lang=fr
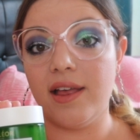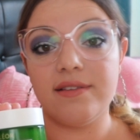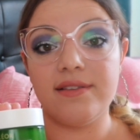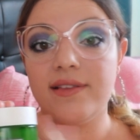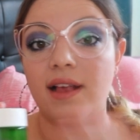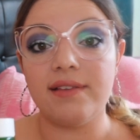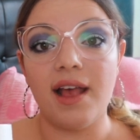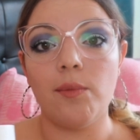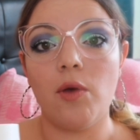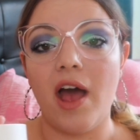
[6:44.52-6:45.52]

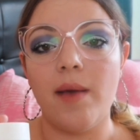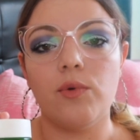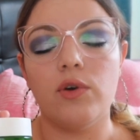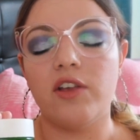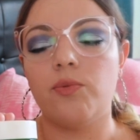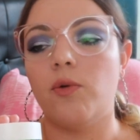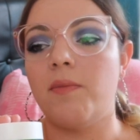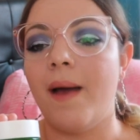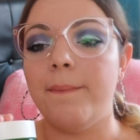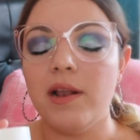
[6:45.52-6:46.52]
sincèrement, elle me
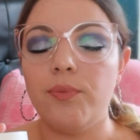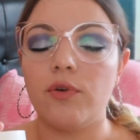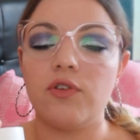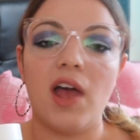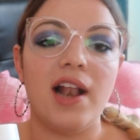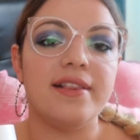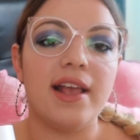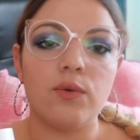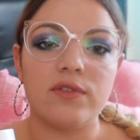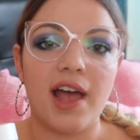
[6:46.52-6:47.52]
correspond à 1000%, elle
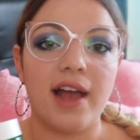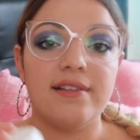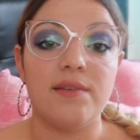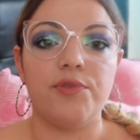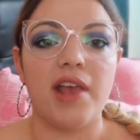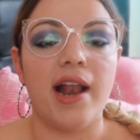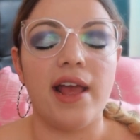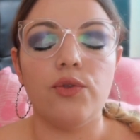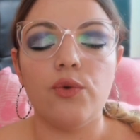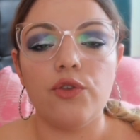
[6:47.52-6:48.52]
décontracte et puis elle
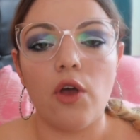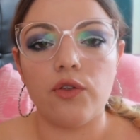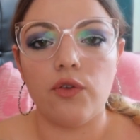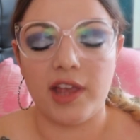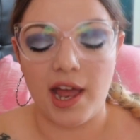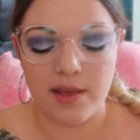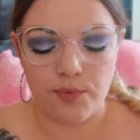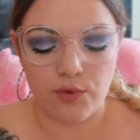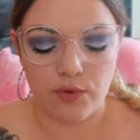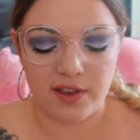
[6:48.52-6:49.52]
a une odeur de
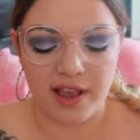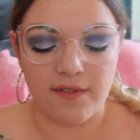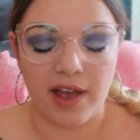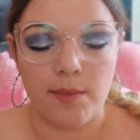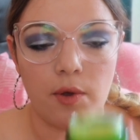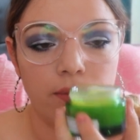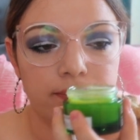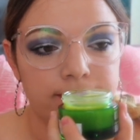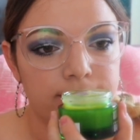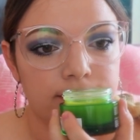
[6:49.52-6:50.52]
d'eucalyptus qui est vraiment...
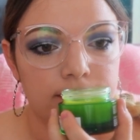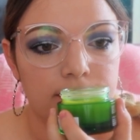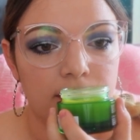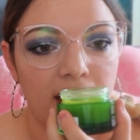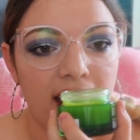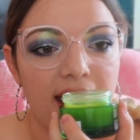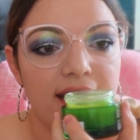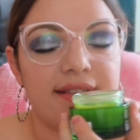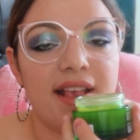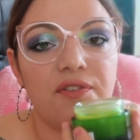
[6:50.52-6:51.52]

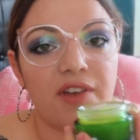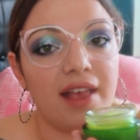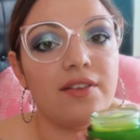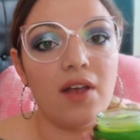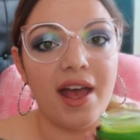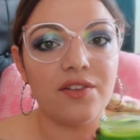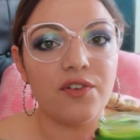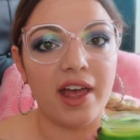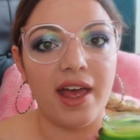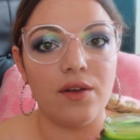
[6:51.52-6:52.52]
C'est frais sans être
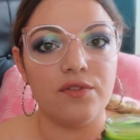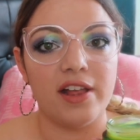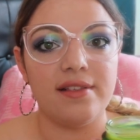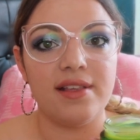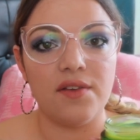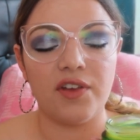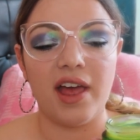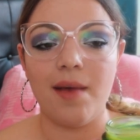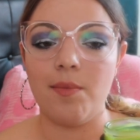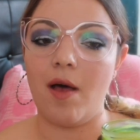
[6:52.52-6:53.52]
frais en fait, c'est
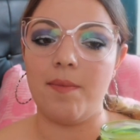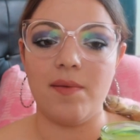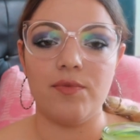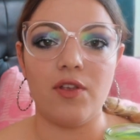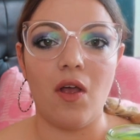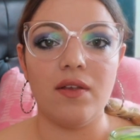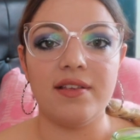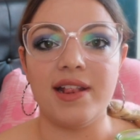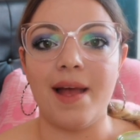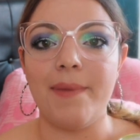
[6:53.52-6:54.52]
frais mais en même temps
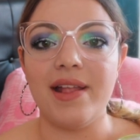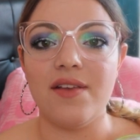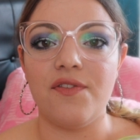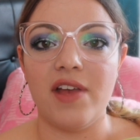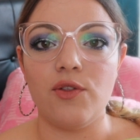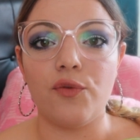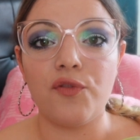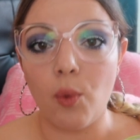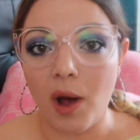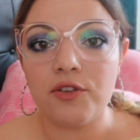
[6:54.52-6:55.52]
ça n'a pas d'effet de
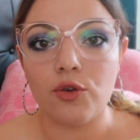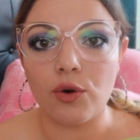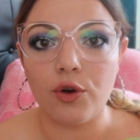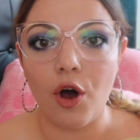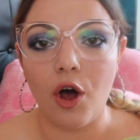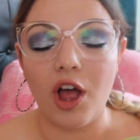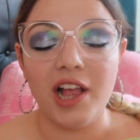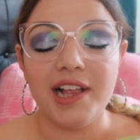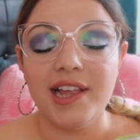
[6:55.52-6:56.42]
froid sur le corps